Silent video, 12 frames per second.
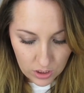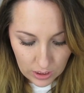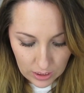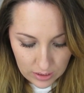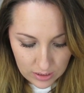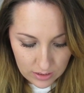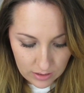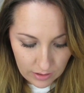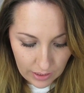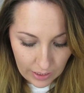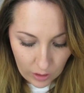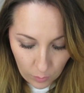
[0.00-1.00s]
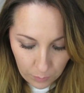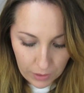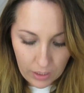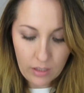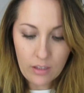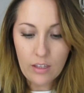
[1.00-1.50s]
kits de
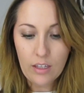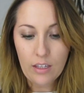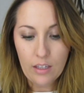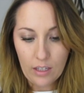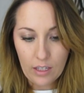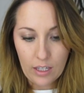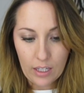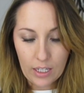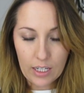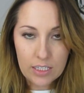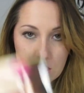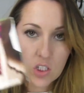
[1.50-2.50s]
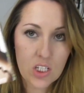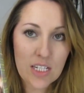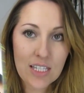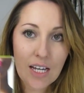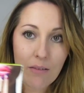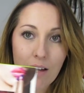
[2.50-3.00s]
OPI. Estos
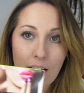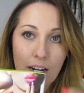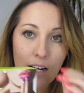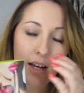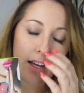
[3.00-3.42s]
estaban